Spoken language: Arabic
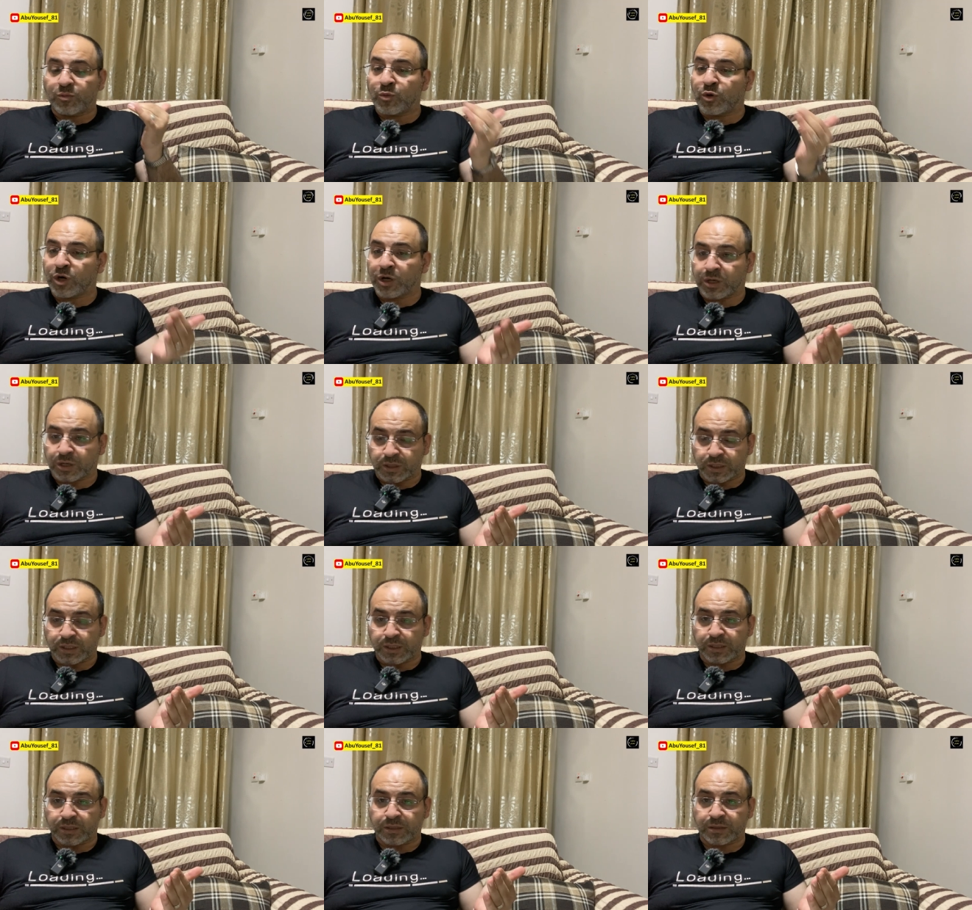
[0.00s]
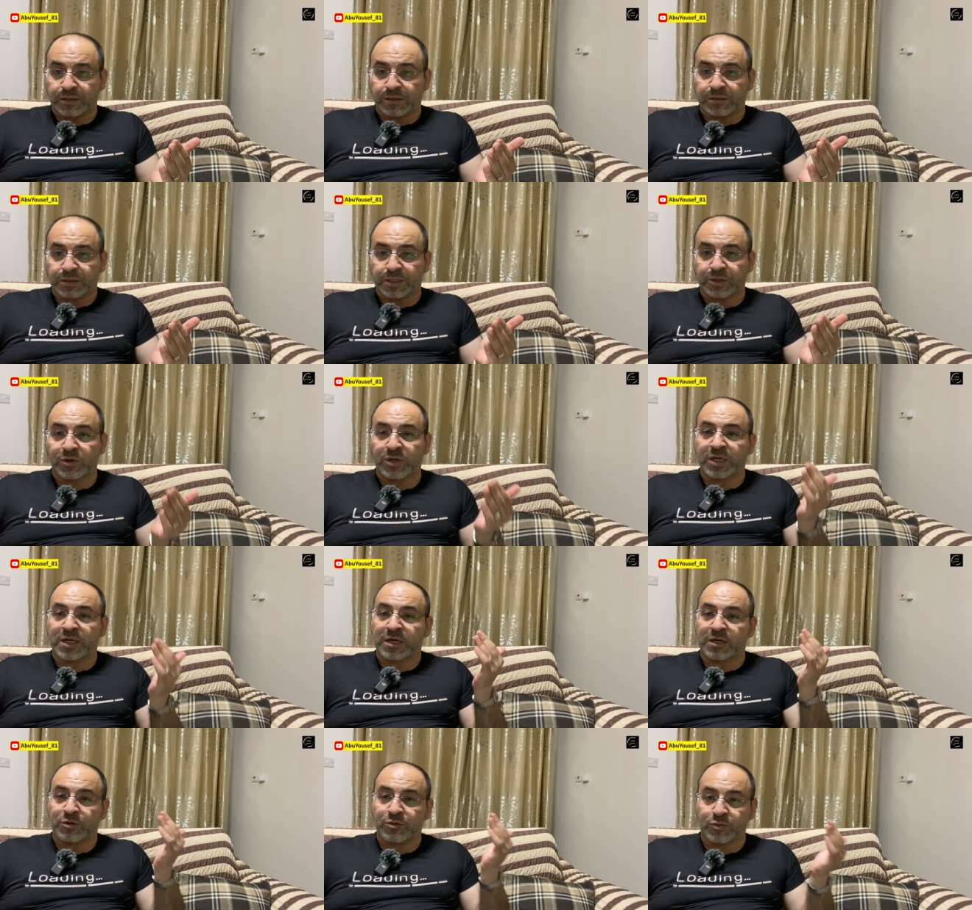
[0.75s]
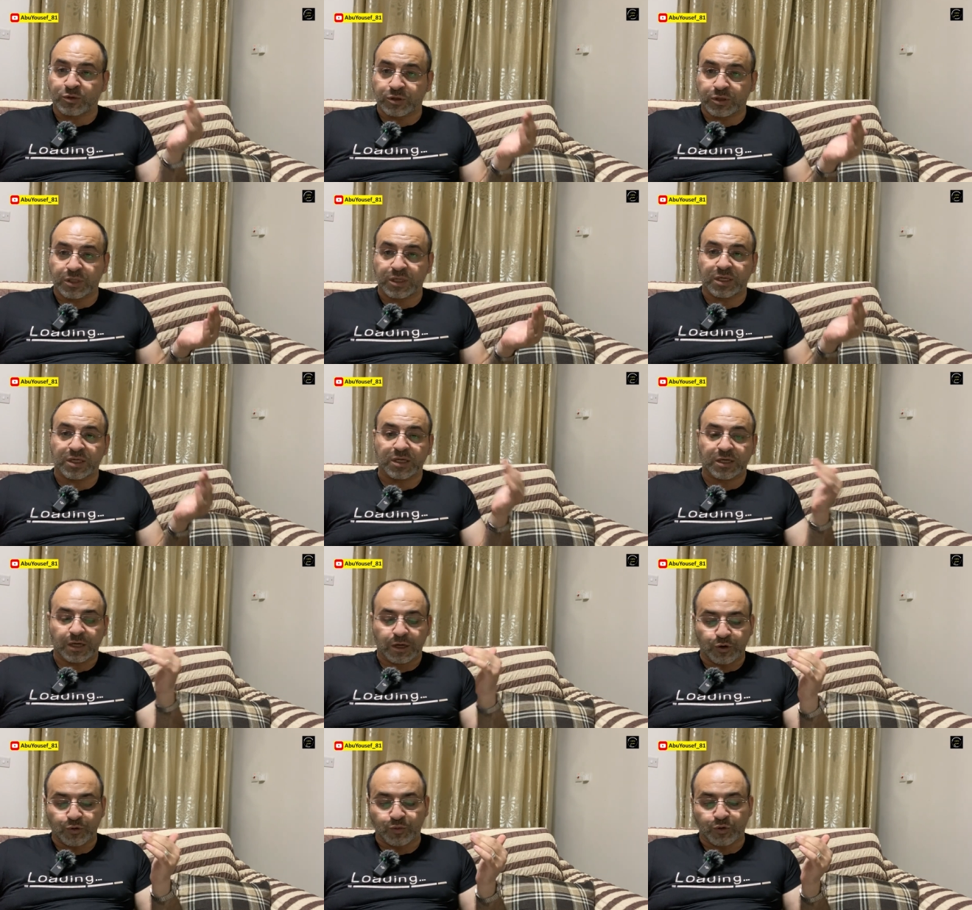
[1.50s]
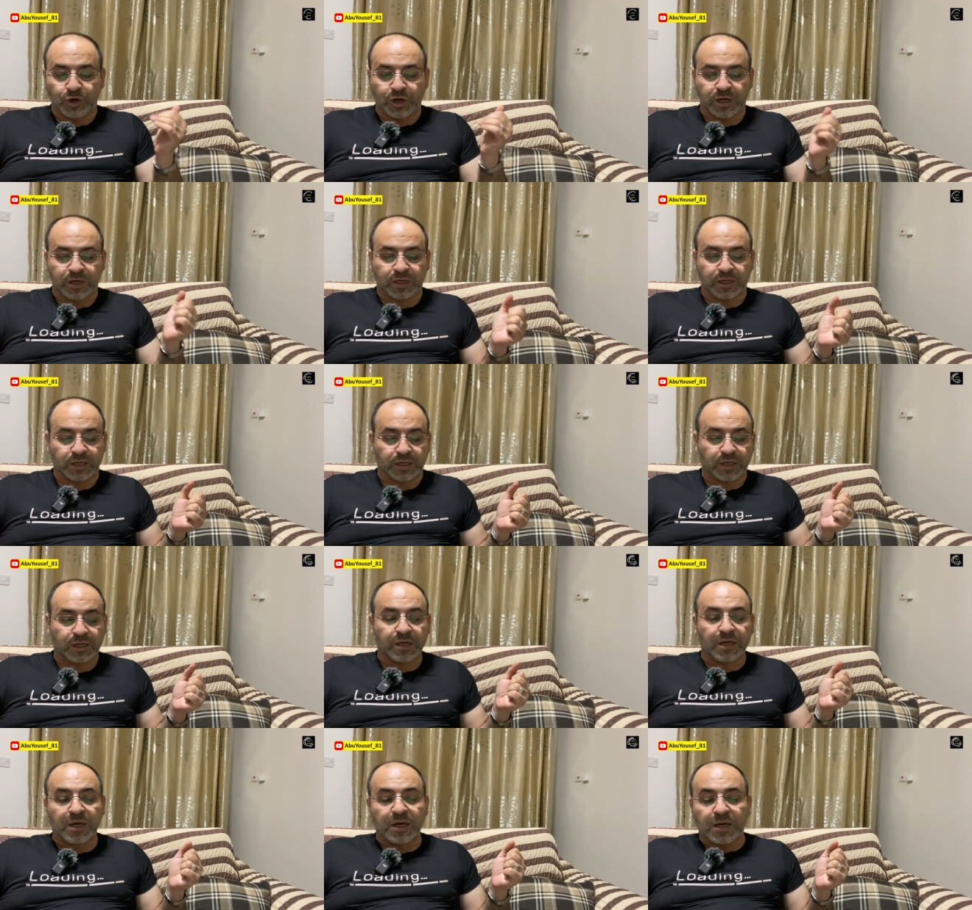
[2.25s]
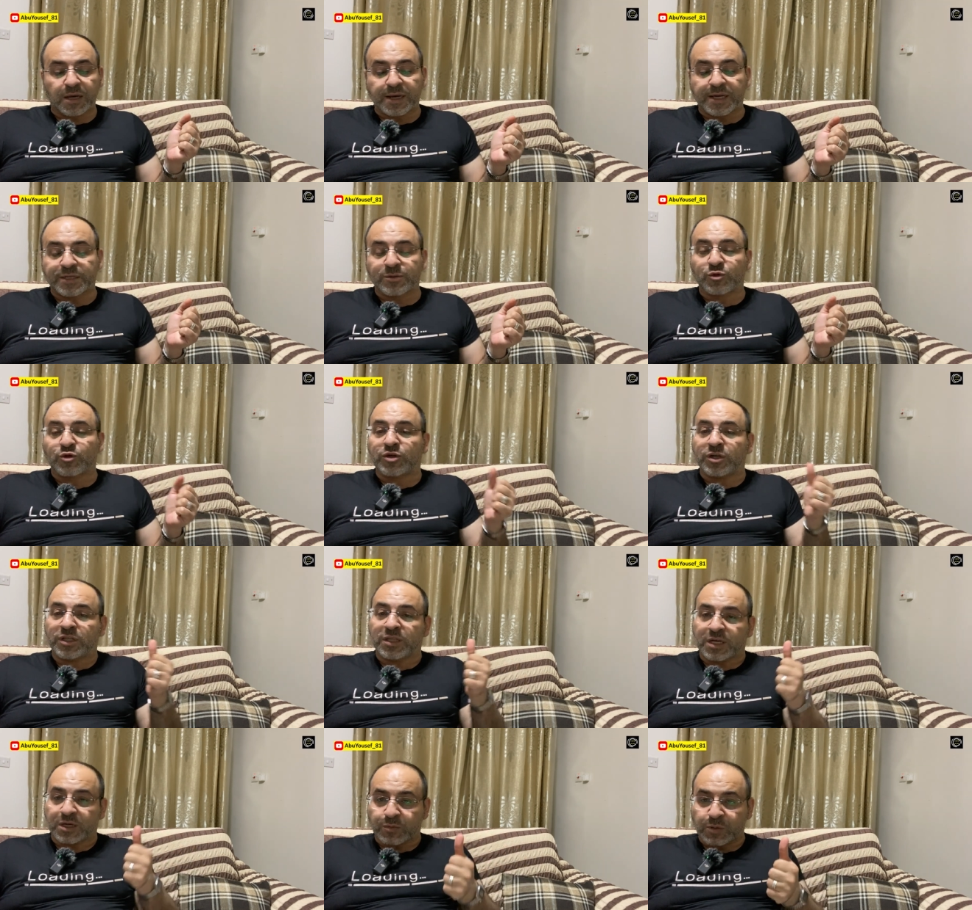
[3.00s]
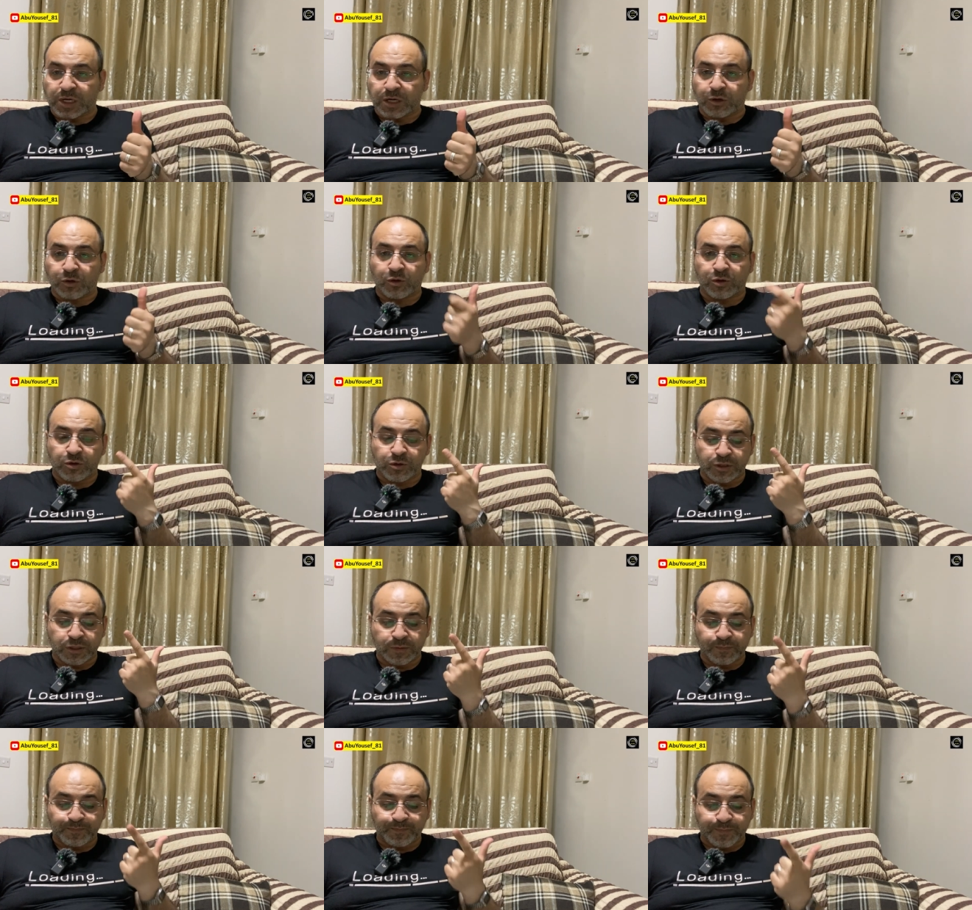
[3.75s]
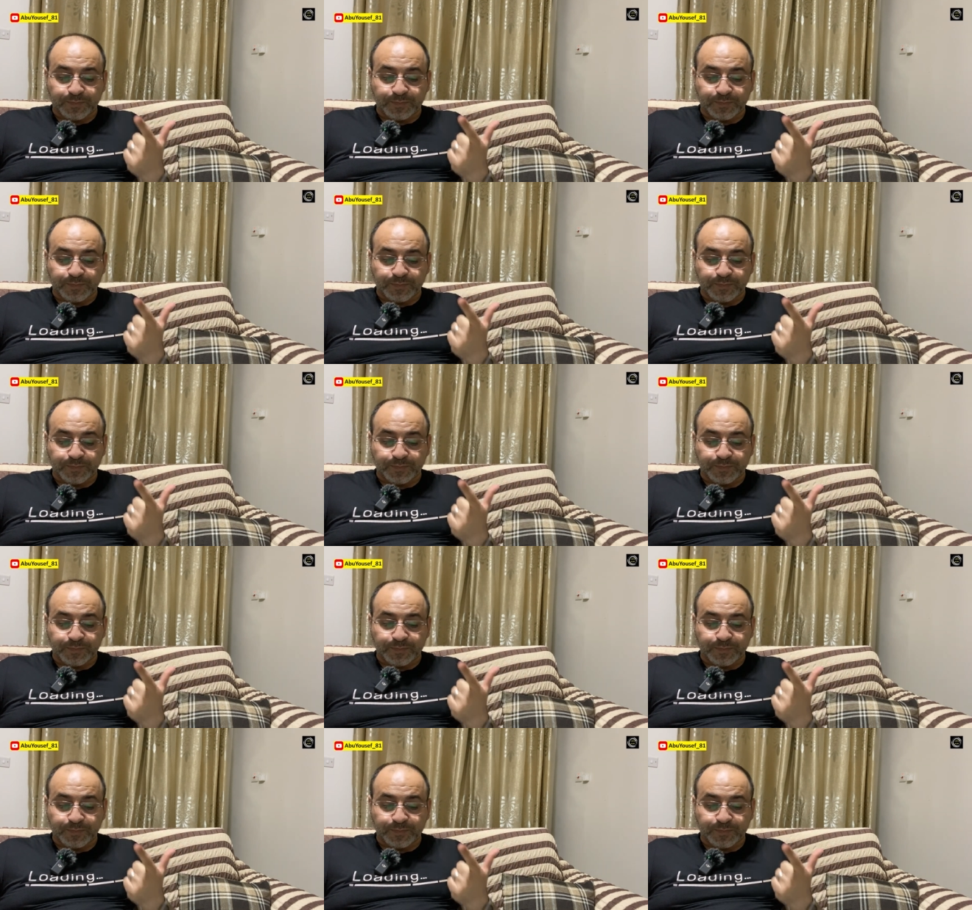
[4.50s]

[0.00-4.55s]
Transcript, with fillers: معاقين سواء كانوا مسنين أو معاقين لازم يكون عندك بكالوريوس